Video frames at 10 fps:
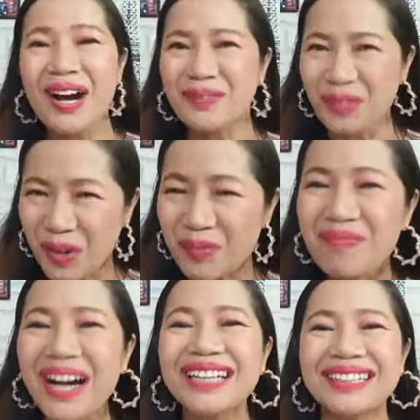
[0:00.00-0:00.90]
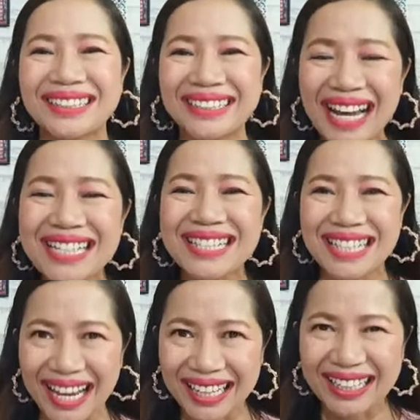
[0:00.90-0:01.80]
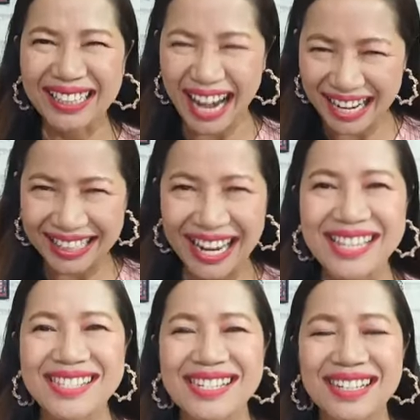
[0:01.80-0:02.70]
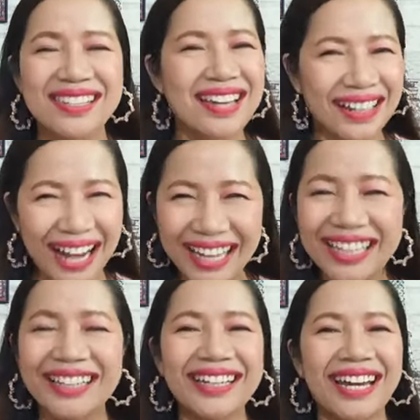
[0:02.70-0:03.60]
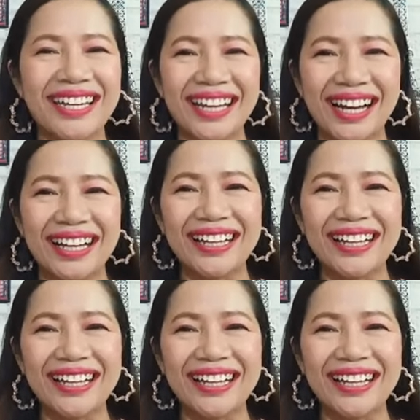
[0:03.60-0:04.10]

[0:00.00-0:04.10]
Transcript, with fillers: มุ่งมั่นตั้งใจอย่างแท้จริงยังไงยังไงนะคะ